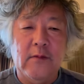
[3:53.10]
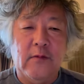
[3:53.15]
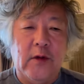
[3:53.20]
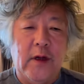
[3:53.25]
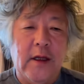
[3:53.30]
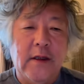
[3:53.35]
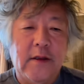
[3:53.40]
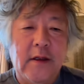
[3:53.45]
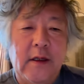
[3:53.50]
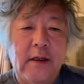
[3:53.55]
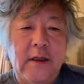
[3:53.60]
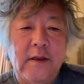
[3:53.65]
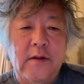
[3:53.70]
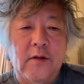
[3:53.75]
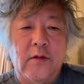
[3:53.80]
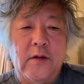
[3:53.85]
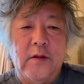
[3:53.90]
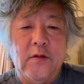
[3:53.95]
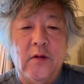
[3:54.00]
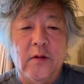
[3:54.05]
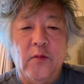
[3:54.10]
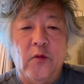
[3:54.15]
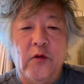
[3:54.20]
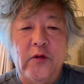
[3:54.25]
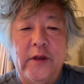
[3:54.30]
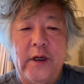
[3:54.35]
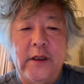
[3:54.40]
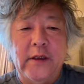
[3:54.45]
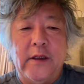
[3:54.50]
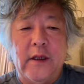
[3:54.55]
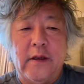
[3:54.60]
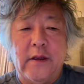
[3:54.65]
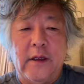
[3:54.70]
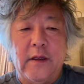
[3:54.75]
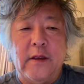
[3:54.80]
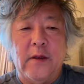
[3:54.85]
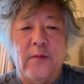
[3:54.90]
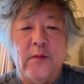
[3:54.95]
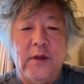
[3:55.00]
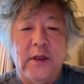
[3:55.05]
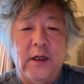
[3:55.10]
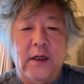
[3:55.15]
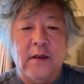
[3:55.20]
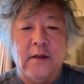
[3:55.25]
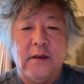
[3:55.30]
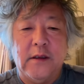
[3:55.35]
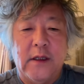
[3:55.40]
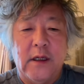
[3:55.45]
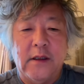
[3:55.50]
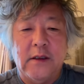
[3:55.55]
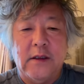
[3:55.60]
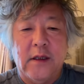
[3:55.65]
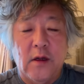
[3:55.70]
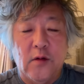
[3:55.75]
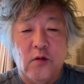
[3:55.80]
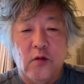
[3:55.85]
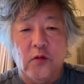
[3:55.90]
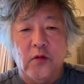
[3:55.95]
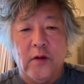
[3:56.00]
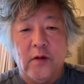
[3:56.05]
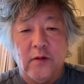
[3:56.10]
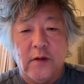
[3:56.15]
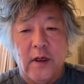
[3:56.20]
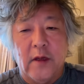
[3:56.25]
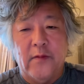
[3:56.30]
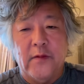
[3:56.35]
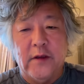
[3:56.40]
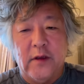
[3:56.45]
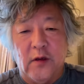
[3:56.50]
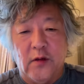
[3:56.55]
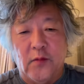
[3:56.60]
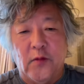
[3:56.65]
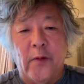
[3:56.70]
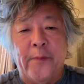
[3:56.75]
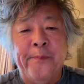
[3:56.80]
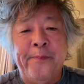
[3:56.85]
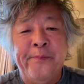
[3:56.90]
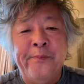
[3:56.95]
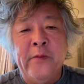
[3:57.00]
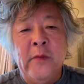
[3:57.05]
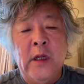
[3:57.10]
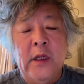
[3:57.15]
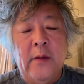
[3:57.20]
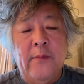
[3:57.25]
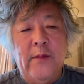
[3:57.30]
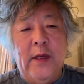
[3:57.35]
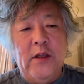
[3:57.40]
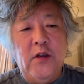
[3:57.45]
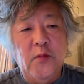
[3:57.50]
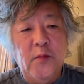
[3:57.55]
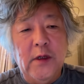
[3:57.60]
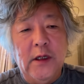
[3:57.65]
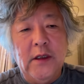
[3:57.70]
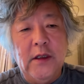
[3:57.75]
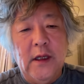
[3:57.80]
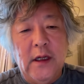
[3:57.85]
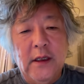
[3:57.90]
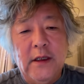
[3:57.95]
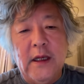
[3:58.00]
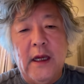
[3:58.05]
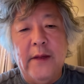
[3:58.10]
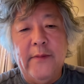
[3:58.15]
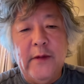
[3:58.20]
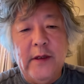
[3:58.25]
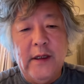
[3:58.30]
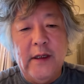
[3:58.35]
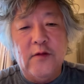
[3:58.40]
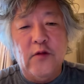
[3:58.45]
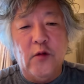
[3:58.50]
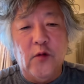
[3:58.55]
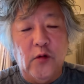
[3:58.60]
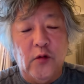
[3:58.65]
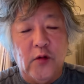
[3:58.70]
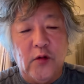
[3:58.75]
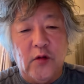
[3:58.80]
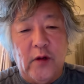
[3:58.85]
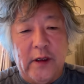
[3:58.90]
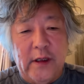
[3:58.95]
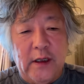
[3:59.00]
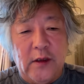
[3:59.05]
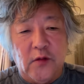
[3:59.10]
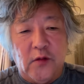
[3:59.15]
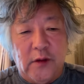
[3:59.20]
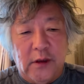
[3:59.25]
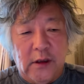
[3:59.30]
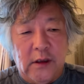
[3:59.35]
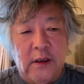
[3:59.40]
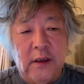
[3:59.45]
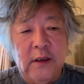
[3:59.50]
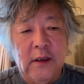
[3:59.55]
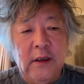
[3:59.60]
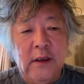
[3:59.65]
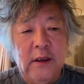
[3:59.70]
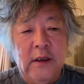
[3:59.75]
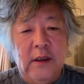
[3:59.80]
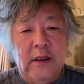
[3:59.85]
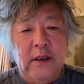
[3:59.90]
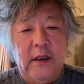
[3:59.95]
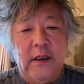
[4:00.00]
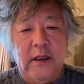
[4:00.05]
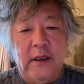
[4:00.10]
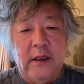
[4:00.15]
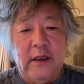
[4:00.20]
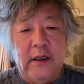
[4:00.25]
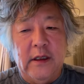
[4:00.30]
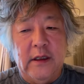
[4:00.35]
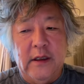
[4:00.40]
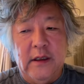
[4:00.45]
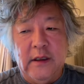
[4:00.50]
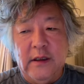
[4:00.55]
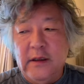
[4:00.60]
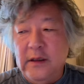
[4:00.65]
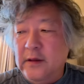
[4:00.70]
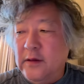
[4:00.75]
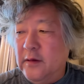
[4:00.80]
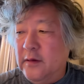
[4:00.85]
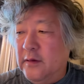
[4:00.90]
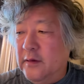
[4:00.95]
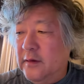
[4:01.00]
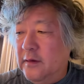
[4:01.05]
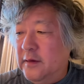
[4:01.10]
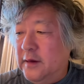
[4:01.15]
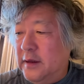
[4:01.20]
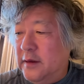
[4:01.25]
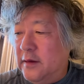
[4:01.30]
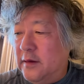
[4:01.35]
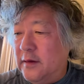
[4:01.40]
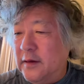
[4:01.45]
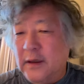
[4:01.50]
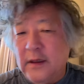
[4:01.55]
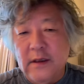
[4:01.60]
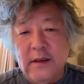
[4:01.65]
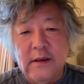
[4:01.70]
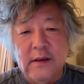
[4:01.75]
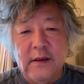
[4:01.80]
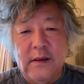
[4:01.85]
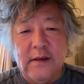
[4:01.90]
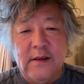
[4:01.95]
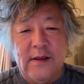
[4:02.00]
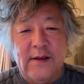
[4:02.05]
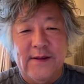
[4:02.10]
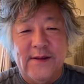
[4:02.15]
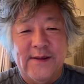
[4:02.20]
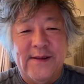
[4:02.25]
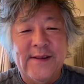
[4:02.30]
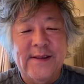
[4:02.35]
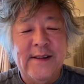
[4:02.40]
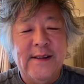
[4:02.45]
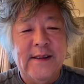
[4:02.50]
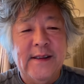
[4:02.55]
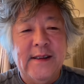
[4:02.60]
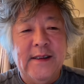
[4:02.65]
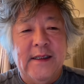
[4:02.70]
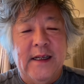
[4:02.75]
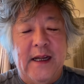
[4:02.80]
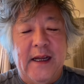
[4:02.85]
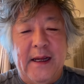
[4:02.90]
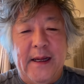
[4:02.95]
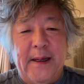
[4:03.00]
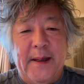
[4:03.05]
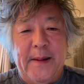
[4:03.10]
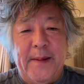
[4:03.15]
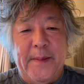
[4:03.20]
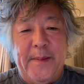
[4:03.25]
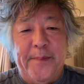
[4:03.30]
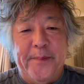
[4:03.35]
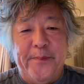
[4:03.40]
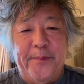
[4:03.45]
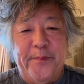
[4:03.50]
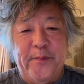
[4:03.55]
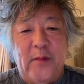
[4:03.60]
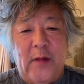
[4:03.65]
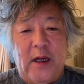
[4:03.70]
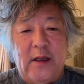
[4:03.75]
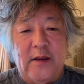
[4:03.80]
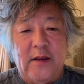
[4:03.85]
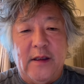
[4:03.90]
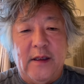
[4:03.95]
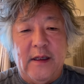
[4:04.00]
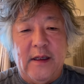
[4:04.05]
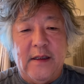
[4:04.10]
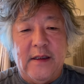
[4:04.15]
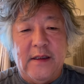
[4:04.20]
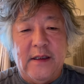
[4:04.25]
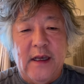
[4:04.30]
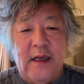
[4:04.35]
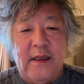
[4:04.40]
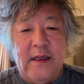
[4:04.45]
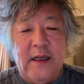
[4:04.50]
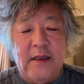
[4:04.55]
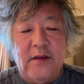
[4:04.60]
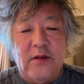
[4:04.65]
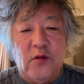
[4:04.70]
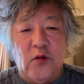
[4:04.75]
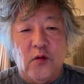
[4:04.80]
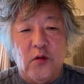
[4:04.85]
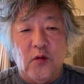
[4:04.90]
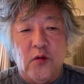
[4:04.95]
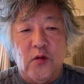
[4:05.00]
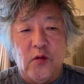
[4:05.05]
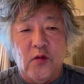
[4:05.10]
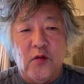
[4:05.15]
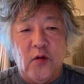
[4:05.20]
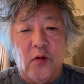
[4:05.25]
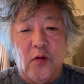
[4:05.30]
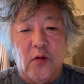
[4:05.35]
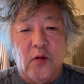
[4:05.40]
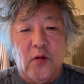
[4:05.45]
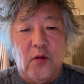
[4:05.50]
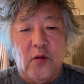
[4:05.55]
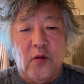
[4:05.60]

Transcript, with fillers: これ SNS の非常に問題点だってみんなが指摘していることでございますけども、面と向かってね、対面でそういうことを言わないのに、えー、その、なんていうかな、その、えー、まあ、SNS という、その、